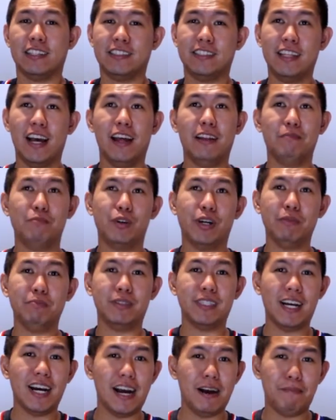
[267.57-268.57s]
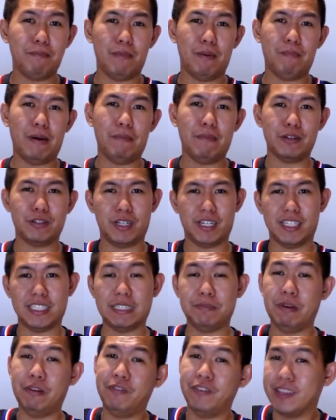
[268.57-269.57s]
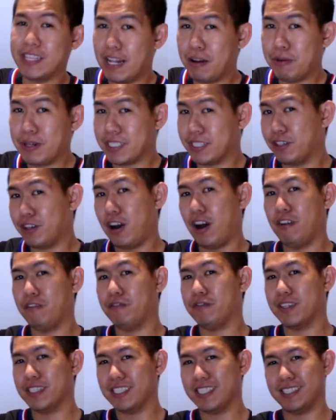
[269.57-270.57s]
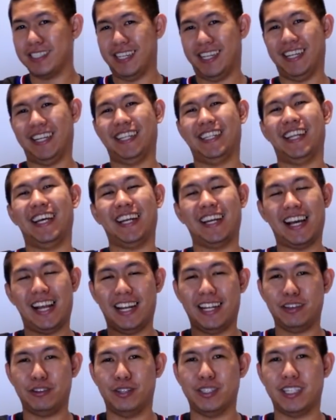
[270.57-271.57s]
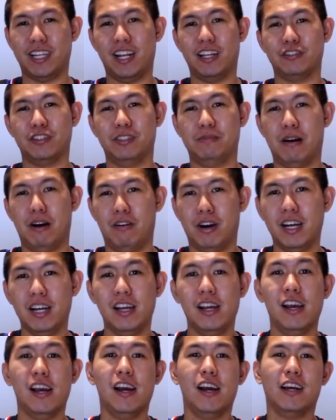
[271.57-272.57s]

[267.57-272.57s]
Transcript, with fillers: Dan mungkin bisa nggak sampai masuk ke semifinal Western Conference? Nah, nah kalian tulisnya langsung di bawah.